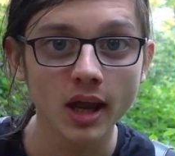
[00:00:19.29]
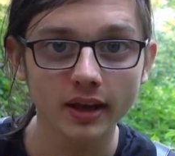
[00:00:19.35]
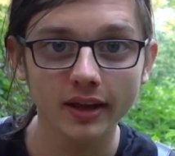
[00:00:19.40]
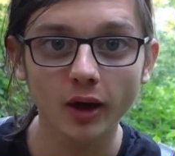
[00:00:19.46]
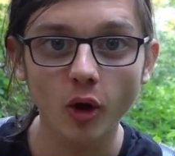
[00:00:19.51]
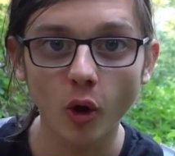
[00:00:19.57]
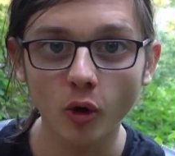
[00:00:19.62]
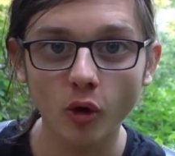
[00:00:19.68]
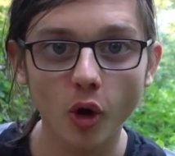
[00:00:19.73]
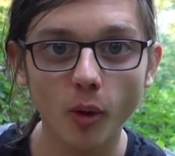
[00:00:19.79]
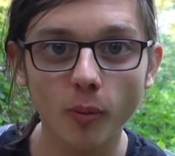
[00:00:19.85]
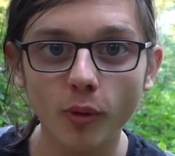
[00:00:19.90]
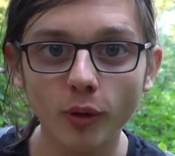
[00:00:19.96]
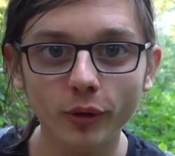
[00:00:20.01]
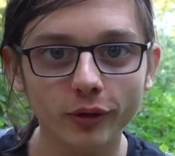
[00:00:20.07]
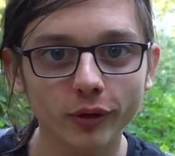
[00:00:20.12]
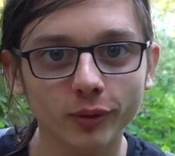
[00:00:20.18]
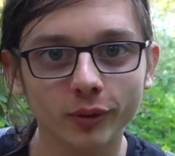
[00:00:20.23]
Les grands
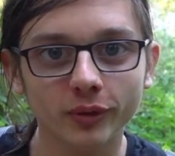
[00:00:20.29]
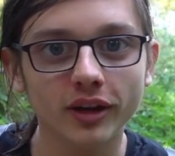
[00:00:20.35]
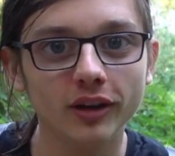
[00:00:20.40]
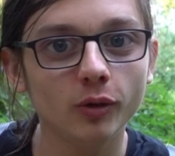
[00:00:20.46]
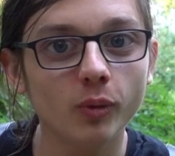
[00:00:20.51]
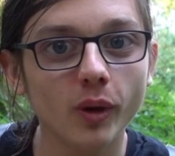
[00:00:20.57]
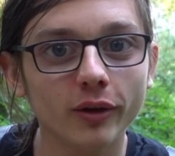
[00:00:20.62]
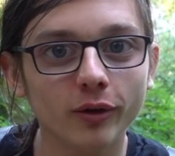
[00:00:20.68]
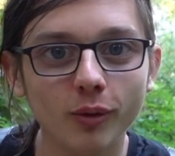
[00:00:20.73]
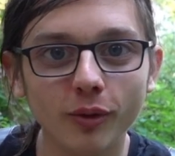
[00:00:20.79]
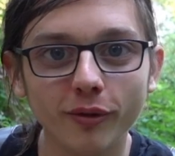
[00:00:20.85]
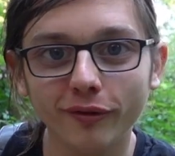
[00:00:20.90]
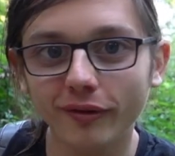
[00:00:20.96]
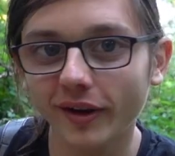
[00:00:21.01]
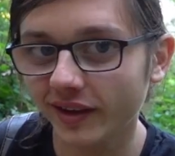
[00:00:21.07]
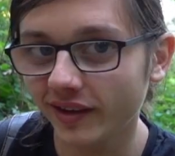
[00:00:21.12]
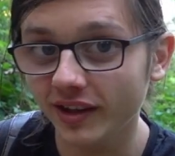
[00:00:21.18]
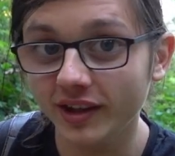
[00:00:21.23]
corbeaux, ce sont des oiseaux
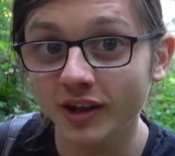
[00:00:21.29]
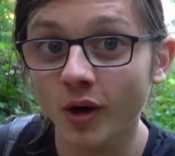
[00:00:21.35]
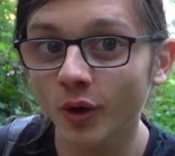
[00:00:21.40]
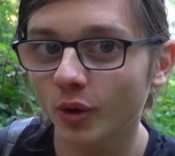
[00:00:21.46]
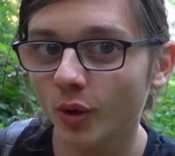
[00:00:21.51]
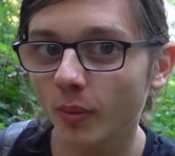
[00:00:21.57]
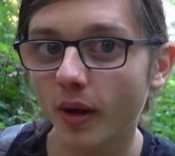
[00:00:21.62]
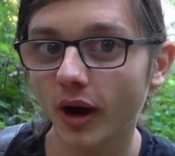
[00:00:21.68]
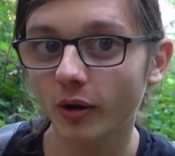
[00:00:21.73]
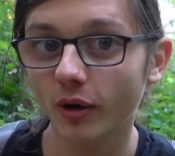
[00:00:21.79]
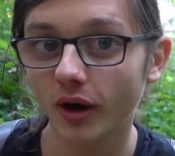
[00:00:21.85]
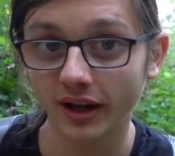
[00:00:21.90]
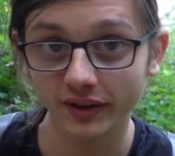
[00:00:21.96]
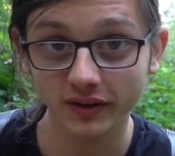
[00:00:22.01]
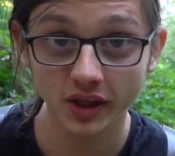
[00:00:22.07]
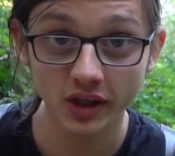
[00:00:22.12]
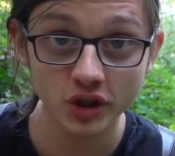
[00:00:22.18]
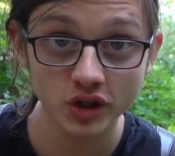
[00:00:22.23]
fascinants de par leur
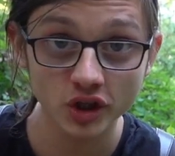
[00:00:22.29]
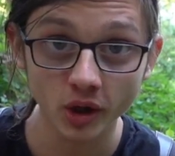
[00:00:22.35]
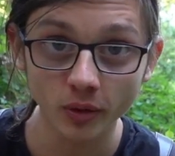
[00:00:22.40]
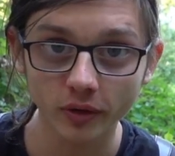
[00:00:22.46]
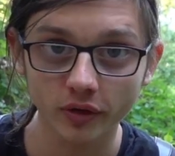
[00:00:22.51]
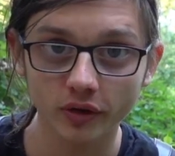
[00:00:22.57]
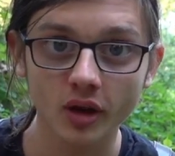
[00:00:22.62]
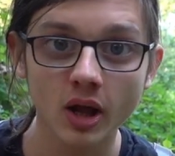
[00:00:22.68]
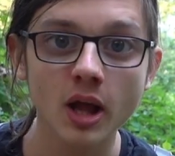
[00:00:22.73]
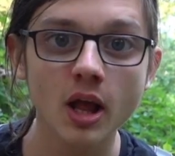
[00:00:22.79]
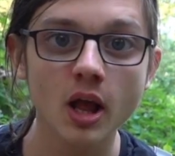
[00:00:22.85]
intelligence,